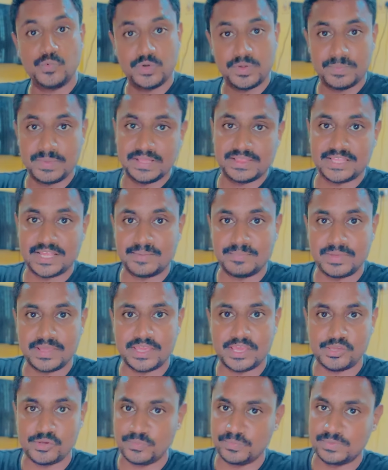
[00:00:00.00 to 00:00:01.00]

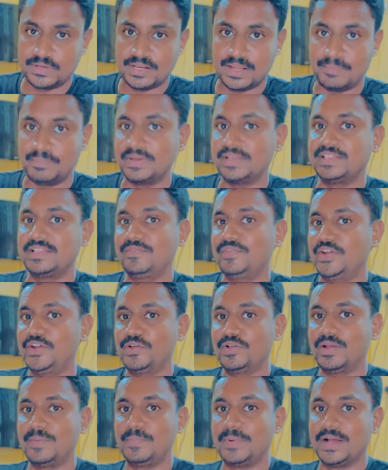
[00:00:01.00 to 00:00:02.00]
உண்மைத்தன்மையையும் நம்ம இந்த
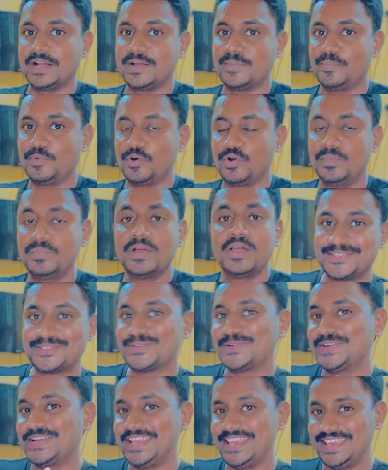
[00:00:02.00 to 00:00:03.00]
வீடியோல பார்க்க போறோம்
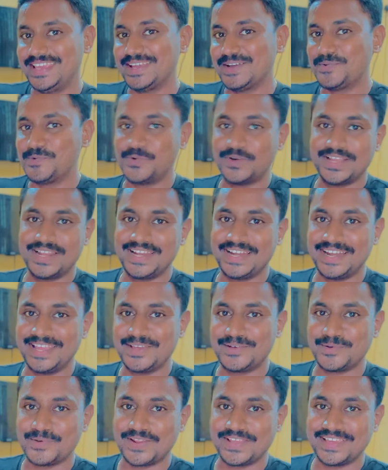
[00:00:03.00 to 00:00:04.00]
ஸோ நீங்க உடல்
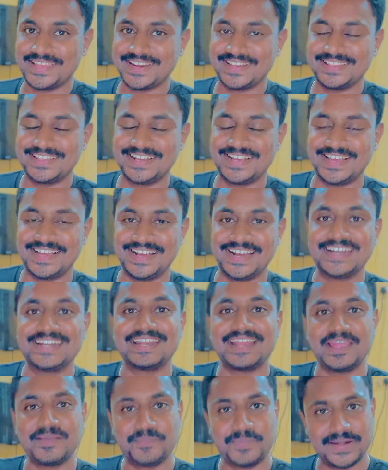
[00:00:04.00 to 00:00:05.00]
எடை குறைக்கிறதுக்காக
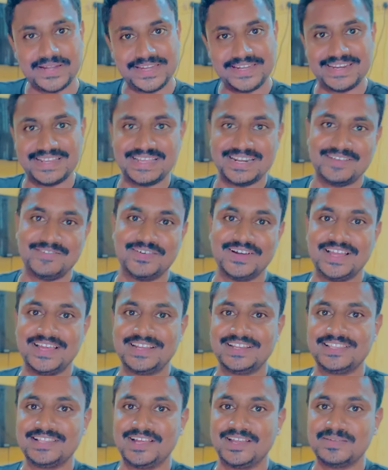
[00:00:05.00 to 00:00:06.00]
ட்ரை பண்ணிட்டு இருக்கிறவங்களா
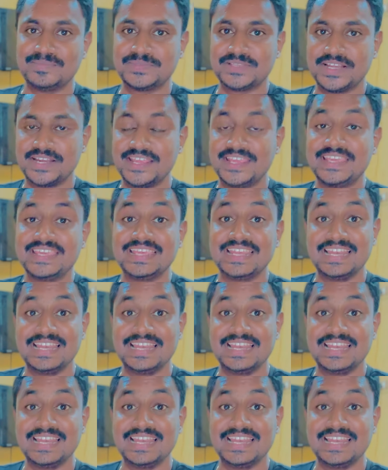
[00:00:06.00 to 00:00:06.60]
இருந்தாலும் சரி